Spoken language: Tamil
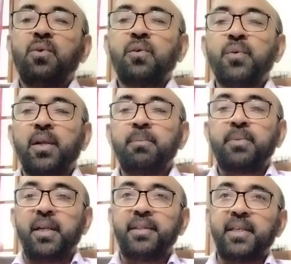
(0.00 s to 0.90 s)
ஒவ்வொரும்
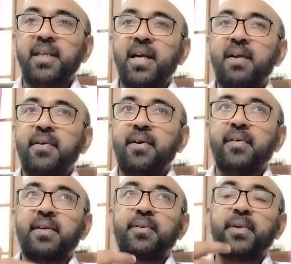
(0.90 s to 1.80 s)
தனித்தனியாக
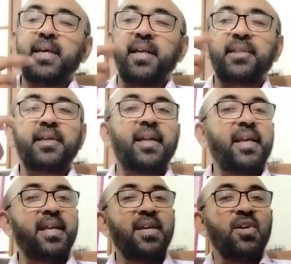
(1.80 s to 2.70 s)
அவர் அவருடைய
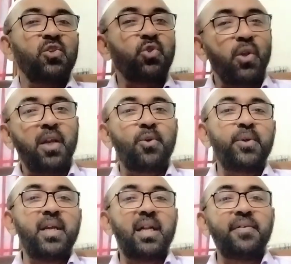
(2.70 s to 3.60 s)
கருத்துக்களை
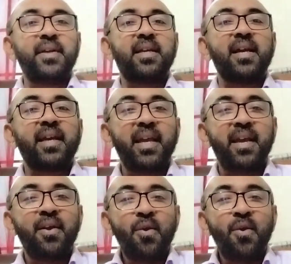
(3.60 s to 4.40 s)
சொல்லக்கூடிய அளவிற்கு அங்கே